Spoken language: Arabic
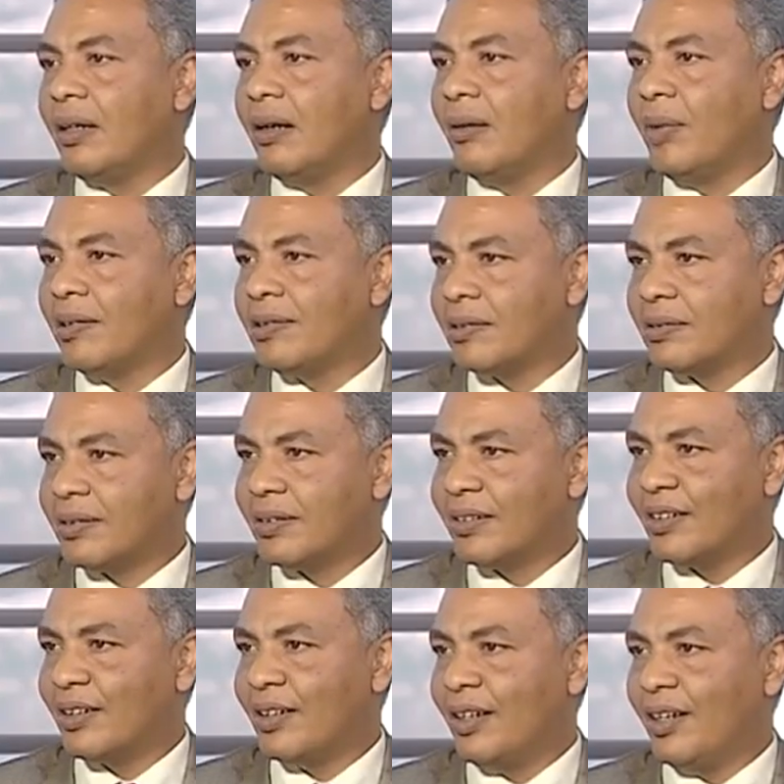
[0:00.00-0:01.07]
مصر
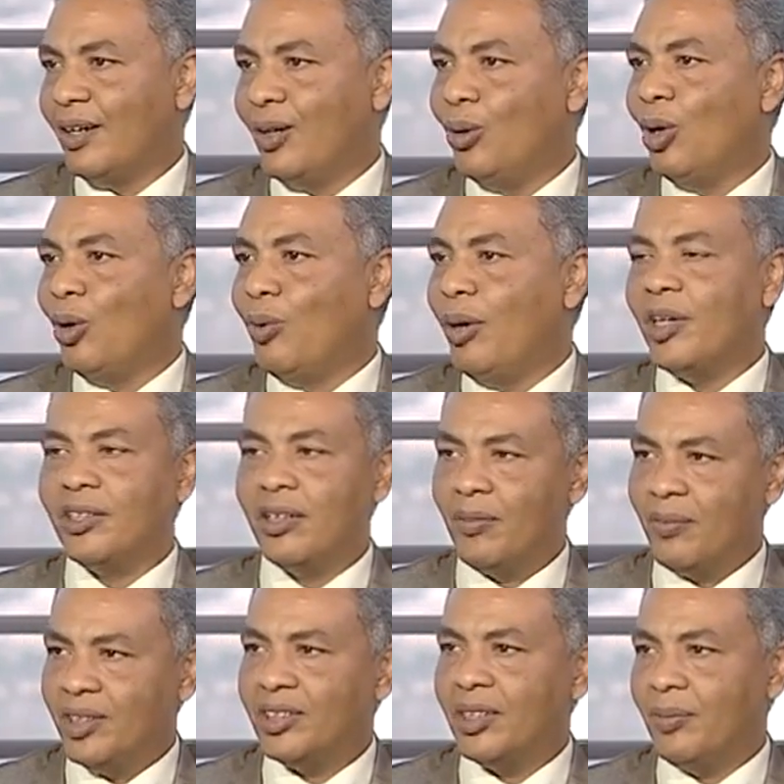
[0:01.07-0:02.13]
هو اوباما
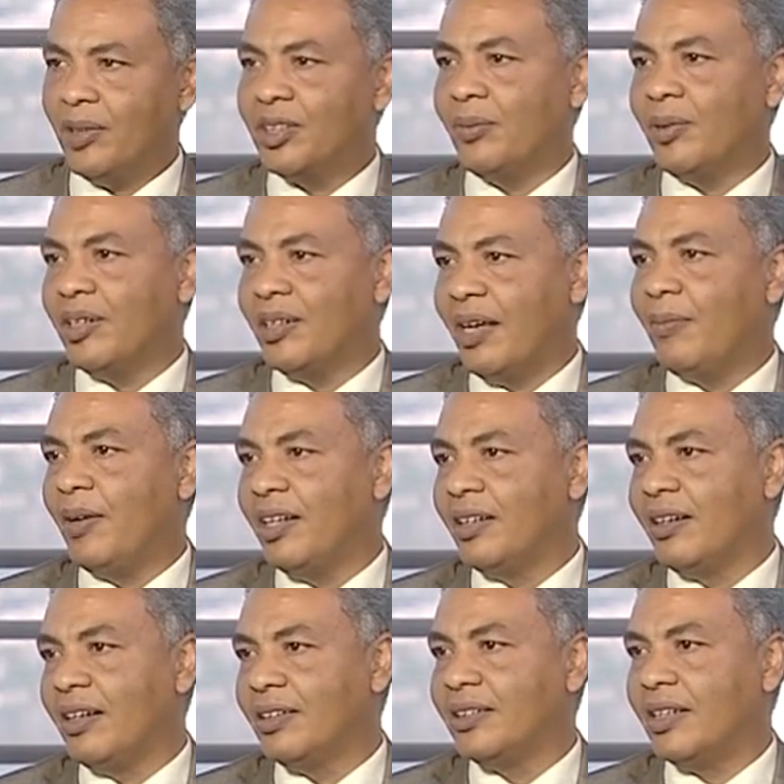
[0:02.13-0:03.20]
اختار مصر باعتبار انها
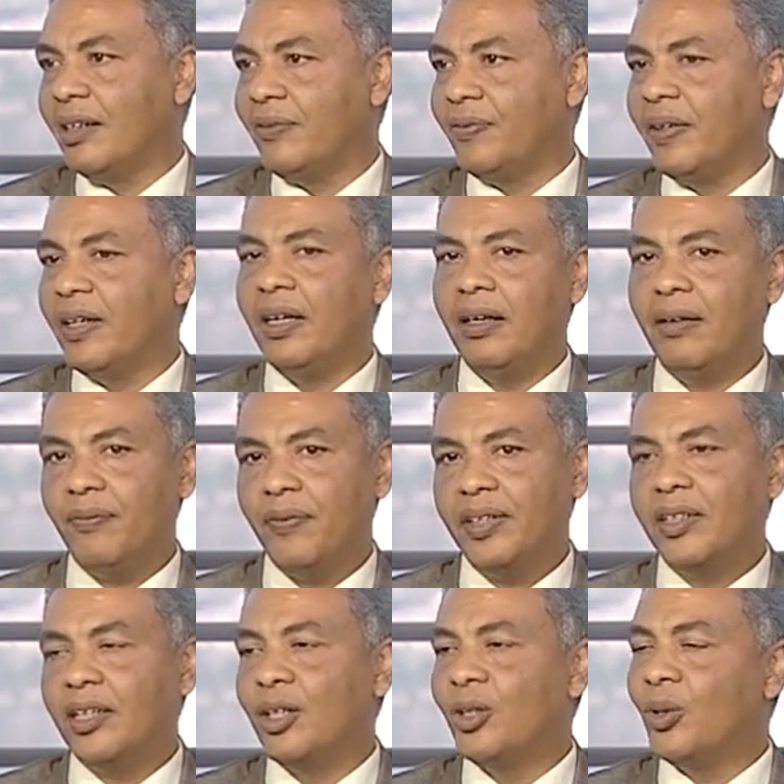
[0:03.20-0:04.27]
بلد الازهر
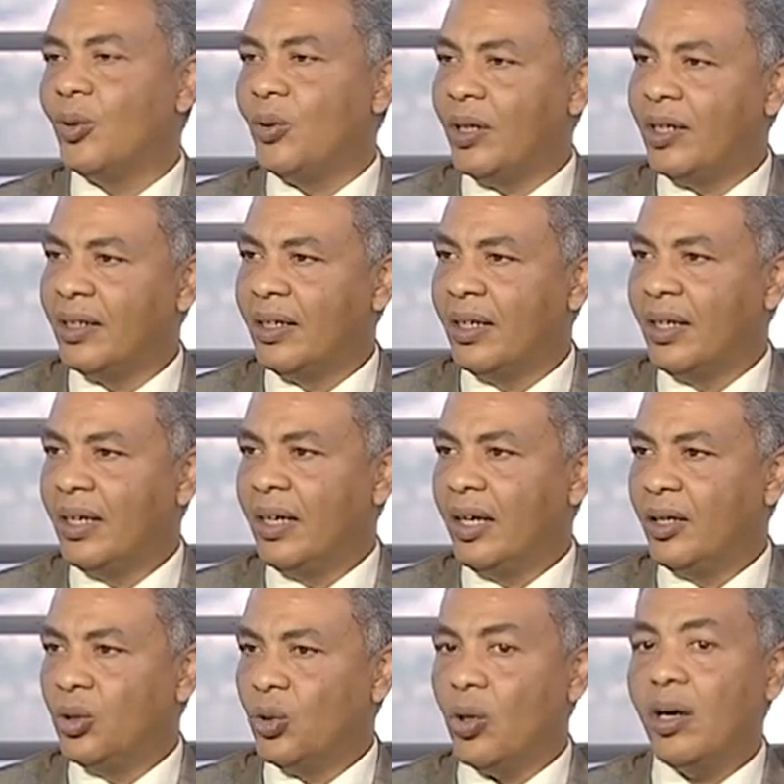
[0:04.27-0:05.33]
ففضل ان هو
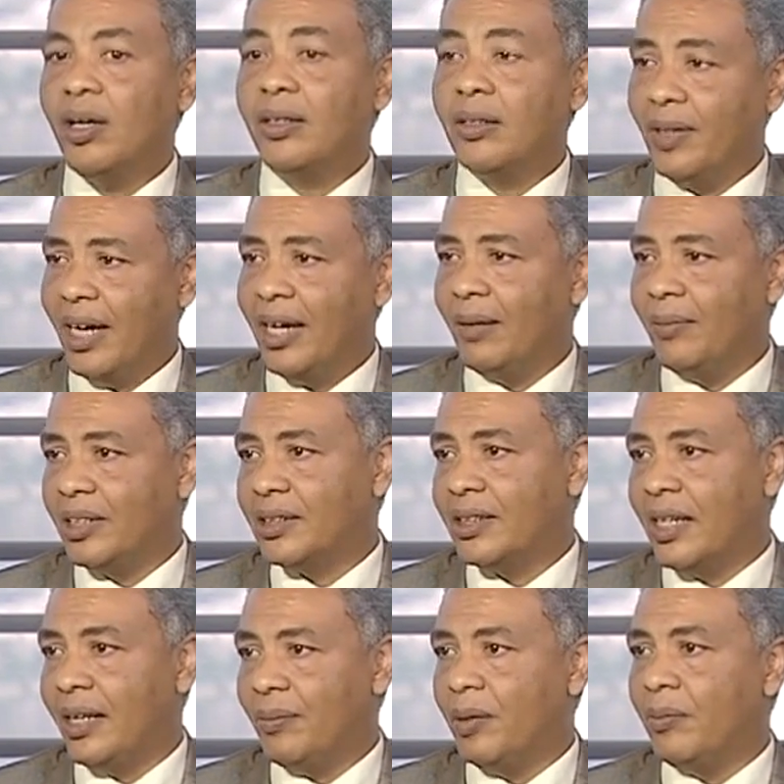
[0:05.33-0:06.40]
مم. يخاطب العالم
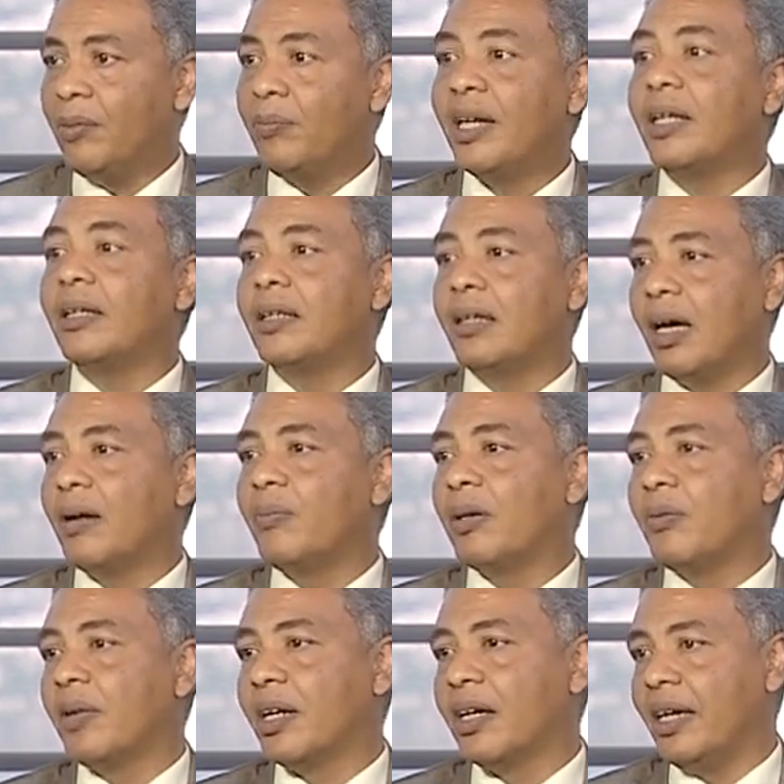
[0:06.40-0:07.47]
الاسلامي من بلد
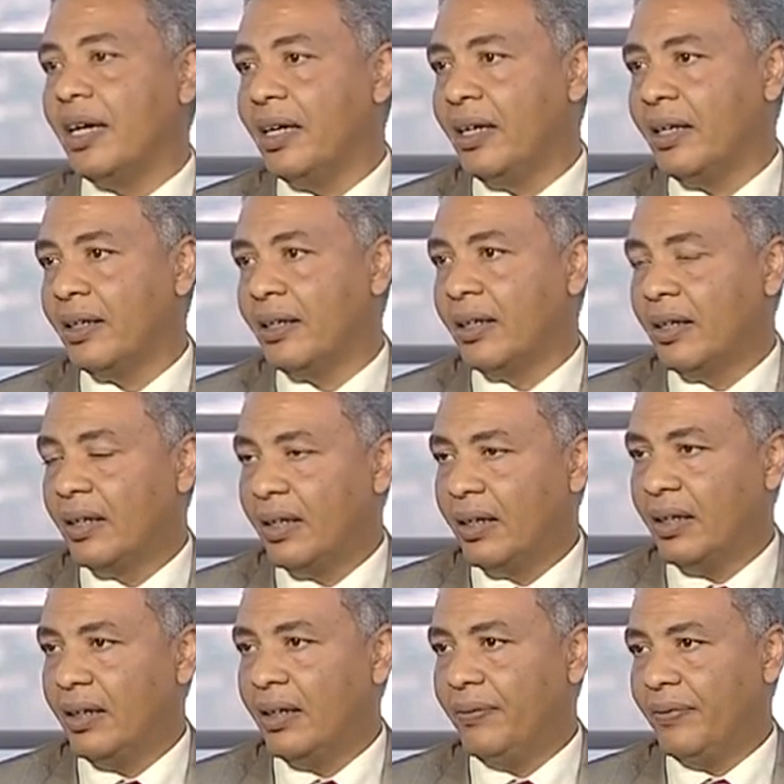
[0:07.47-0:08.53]
اكبر مرجعيه
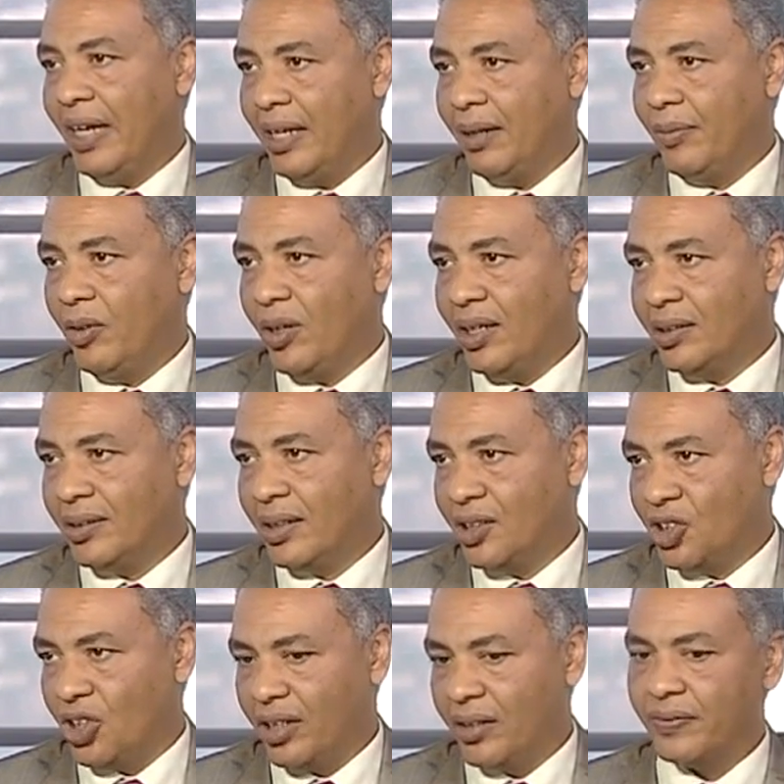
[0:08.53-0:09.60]
أوه. آه، في العالم اللي هو الازهر
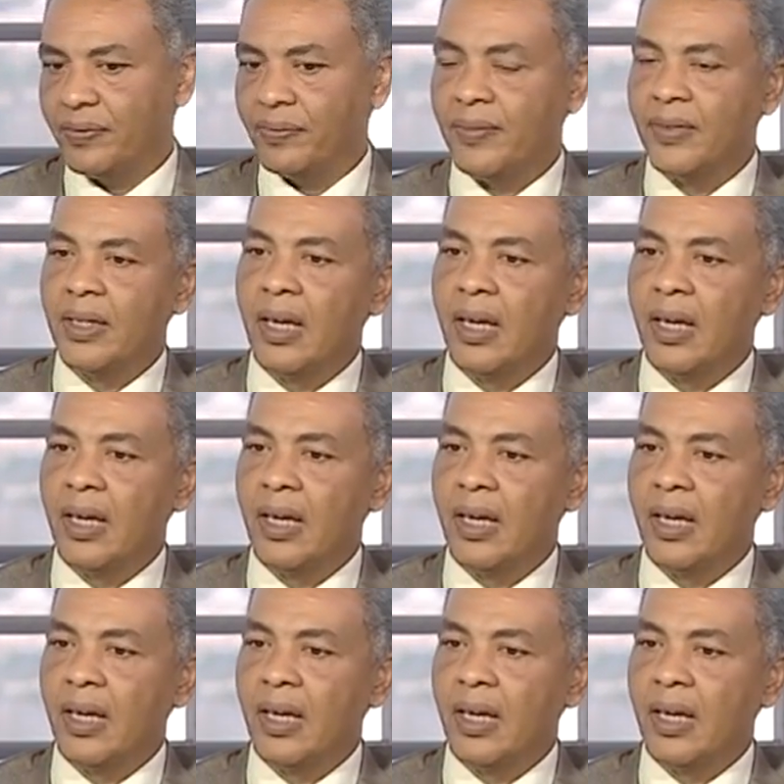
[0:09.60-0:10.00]
الشريف أي.